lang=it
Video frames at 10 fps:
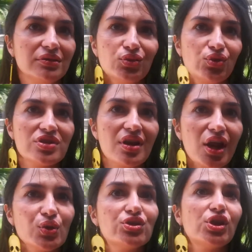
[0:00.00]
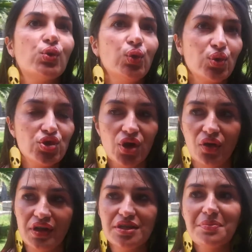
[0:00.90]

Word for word: tutti sanno ai nostri culurgiones,